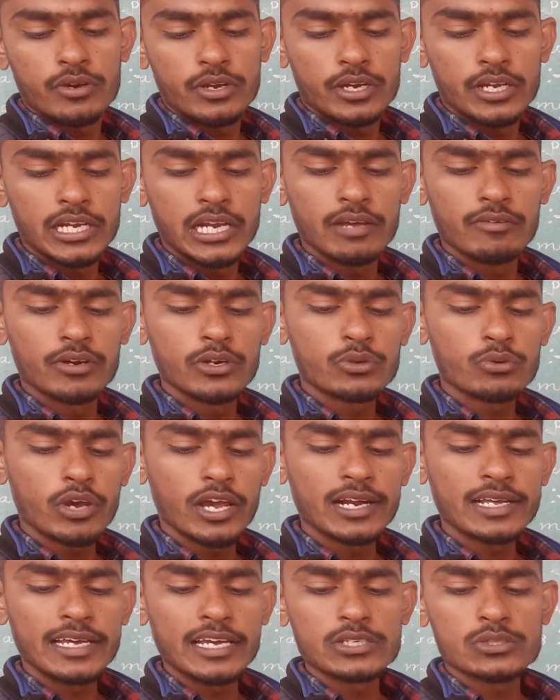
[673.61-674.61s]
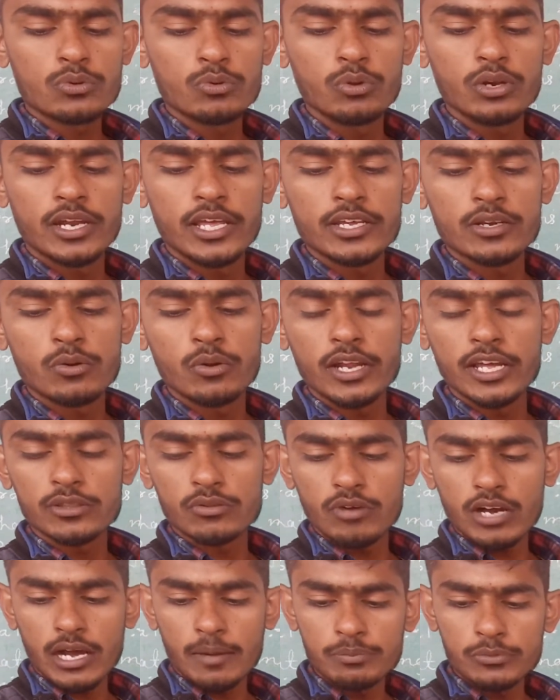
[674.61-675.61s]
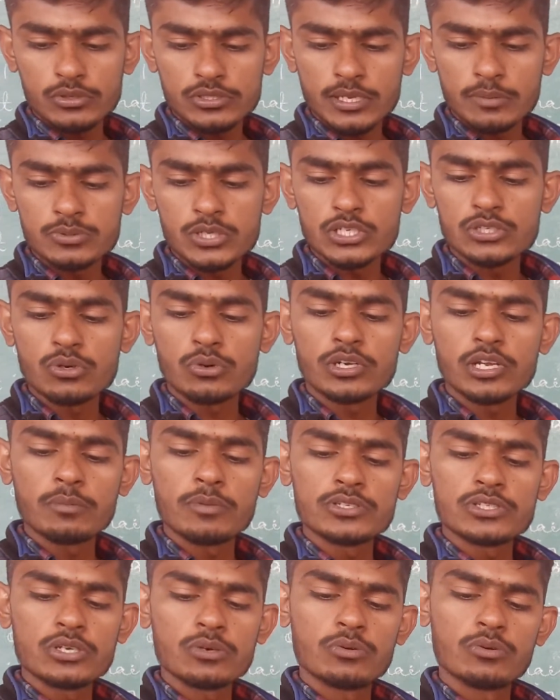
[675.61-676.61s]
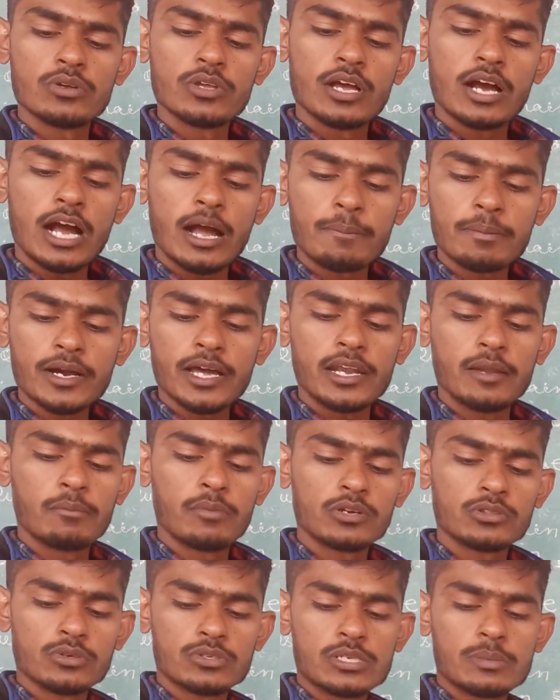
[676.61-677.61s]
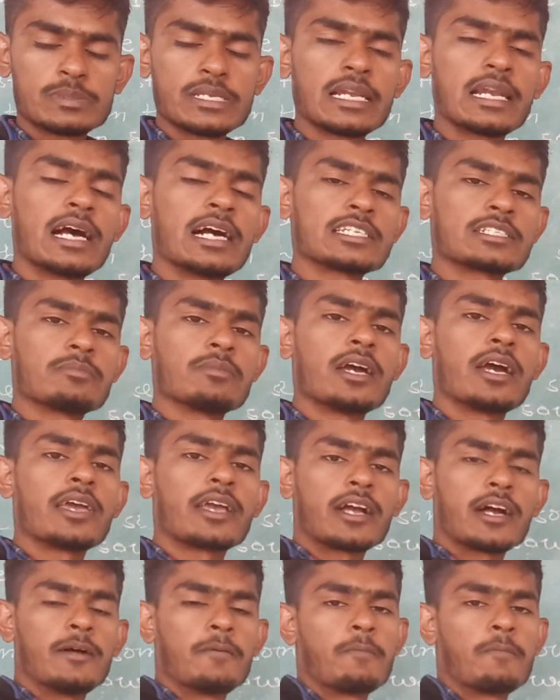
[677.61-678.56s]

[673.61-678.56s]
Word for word: इलेवन ट्वेल्व के स्कूल नहीं खुले तो आप तो सबसे छोटे बच्चे हो आपका नंबर तो सबसे लास्ट में आएगा